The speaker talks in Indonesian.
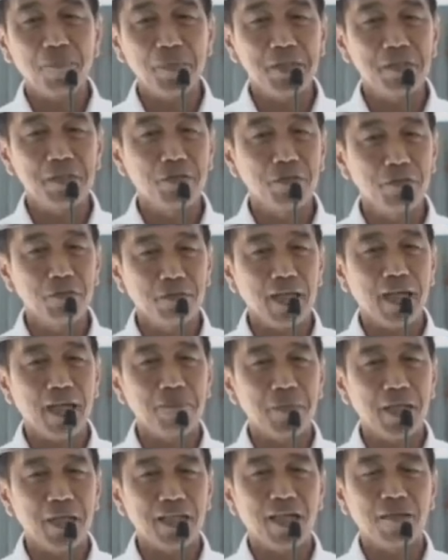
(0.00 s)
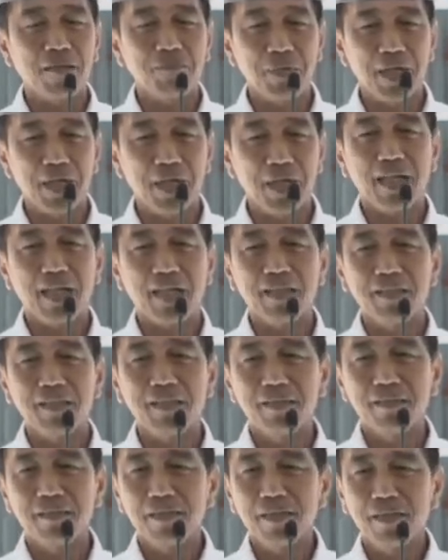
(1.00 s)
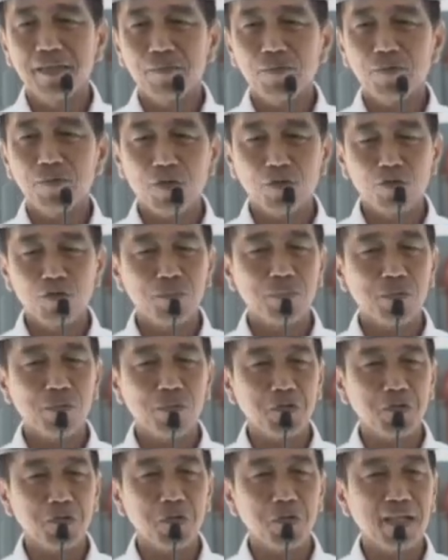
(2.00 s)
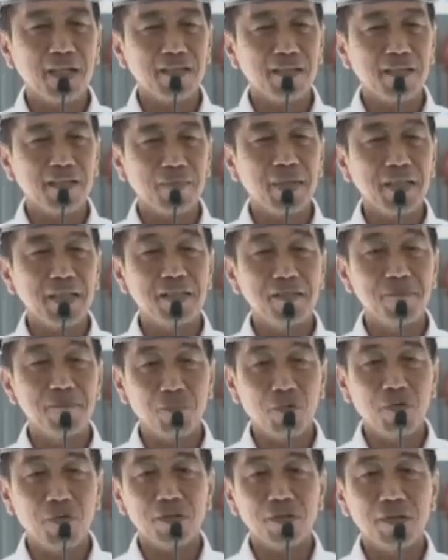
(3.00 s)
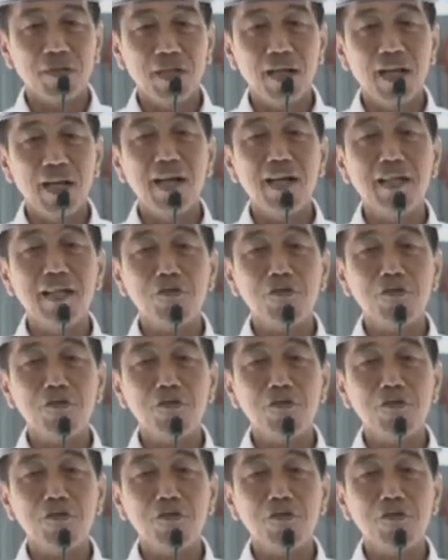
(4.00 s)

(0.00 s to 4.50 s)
tetapi juga barang-barang produk-produk yang kita masih impor.